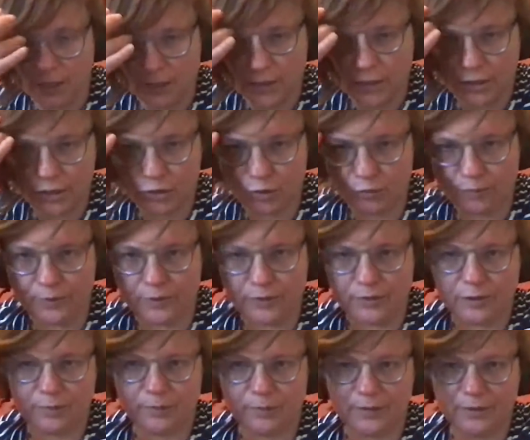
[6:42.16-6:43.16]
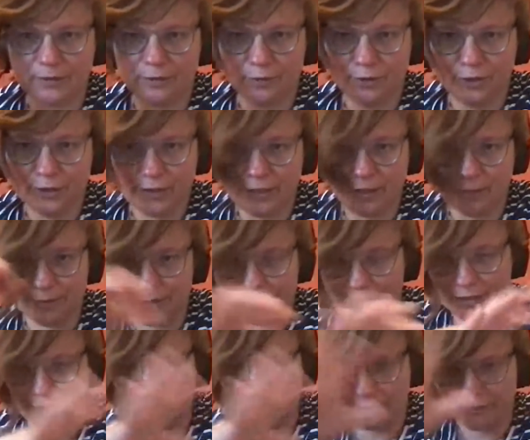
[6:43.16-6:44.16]
И чтобы людей как бы
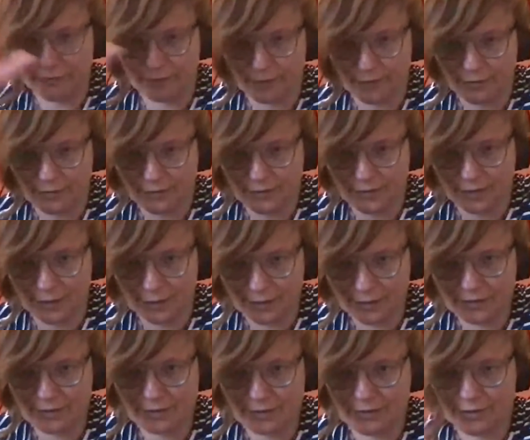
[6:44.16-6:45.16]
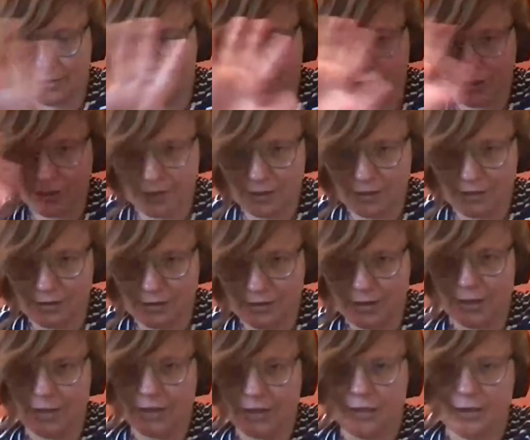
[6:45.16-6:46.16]
от этого закрыть, защитить,
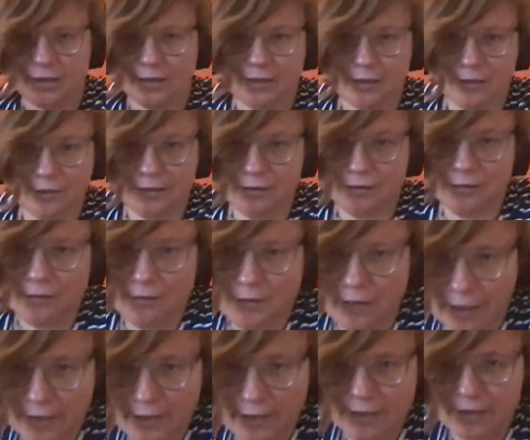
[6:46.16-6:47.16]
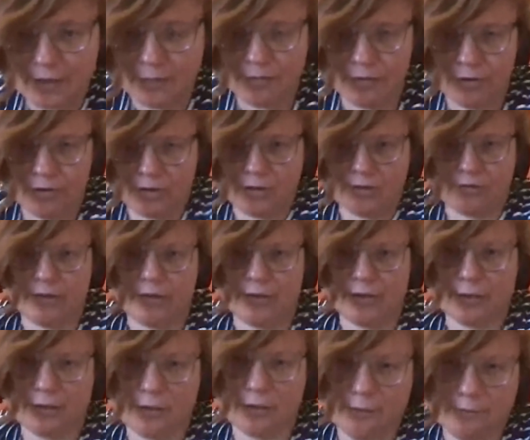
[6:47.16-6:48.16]
э, на это работает
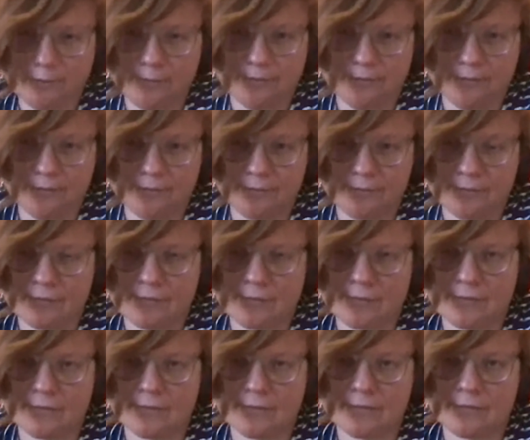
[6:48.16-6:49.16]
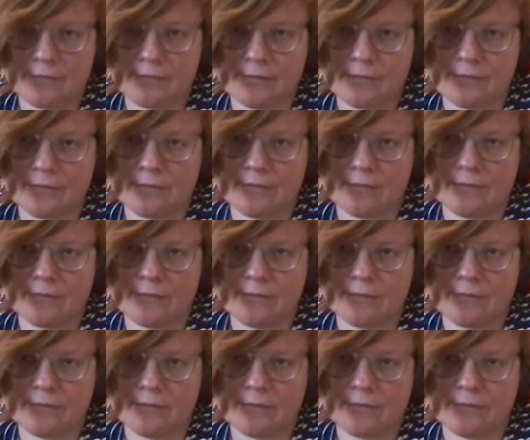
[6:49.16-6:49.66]
новояз. Язык вражды.